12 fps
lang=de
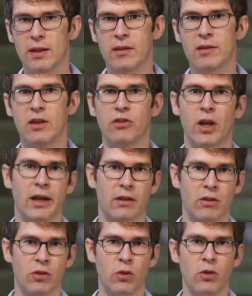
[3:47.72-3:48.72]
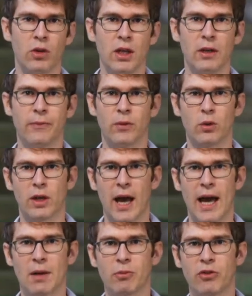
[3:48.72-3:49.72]
das ist ein Säure- und
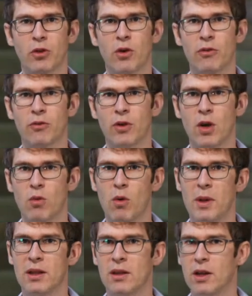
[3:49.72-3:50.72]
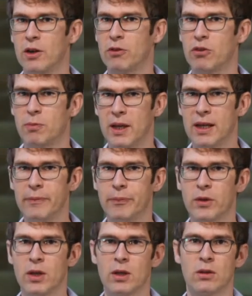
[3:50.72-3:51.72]
Gerbstoff die miteinander spielen
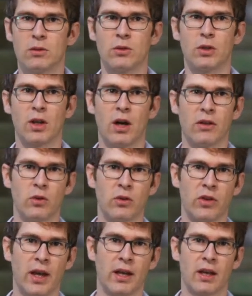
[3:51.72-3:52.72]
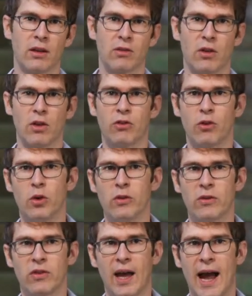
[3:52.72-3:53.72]
und durch das uns eigentlich ein
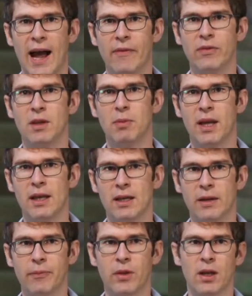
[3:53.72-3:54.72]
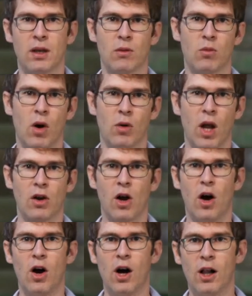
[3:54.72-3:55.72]
schönes Ende bringen, das auch lang
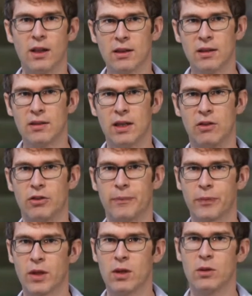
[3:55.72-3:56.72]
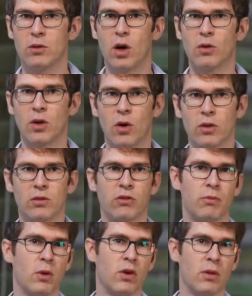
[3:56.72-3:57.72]
anhaltend ist. Und auch
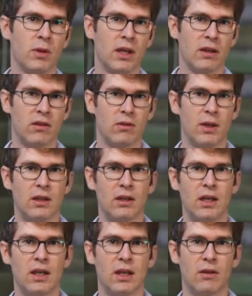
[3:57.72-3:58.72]
dort spüren wir jetzt wieder die